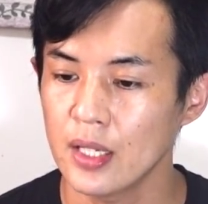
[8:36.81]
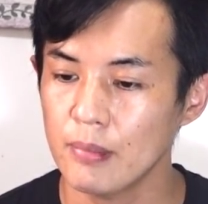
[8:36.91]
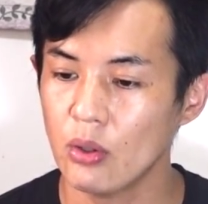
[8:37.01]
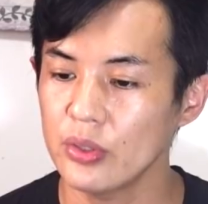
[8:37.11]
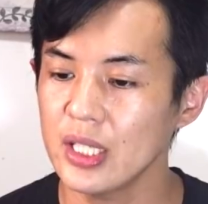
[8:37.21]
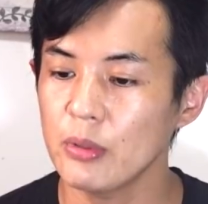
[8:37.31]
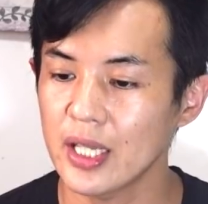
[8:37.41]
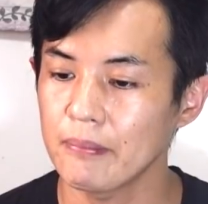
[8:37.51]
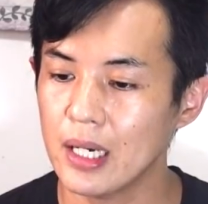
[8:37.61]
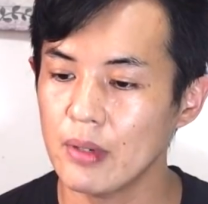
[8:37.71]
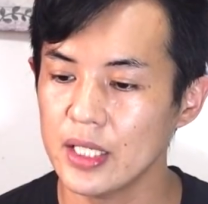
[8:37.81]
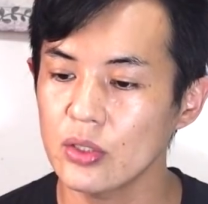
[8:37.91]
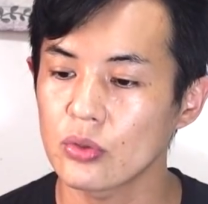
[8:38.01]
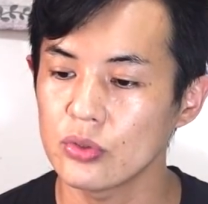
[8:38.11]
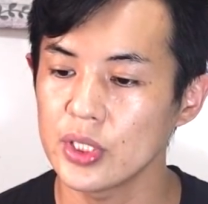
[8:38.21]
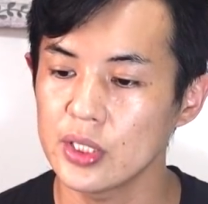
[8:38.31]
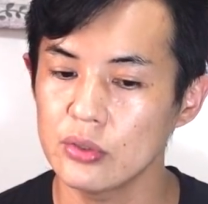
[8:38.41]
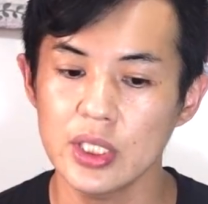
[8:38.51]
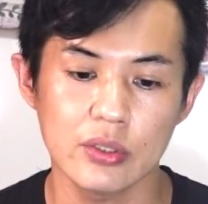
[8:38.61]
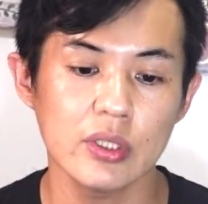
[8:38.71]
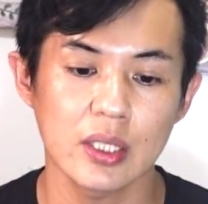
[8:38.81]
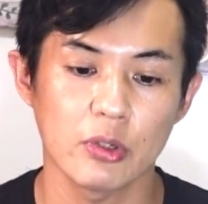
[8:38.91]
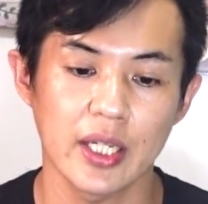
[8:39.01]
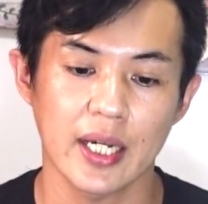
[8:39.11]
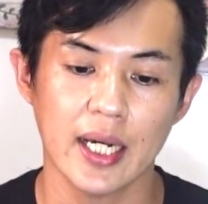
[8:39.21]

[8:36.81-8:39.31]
まあほいでもね周りの国々々でもね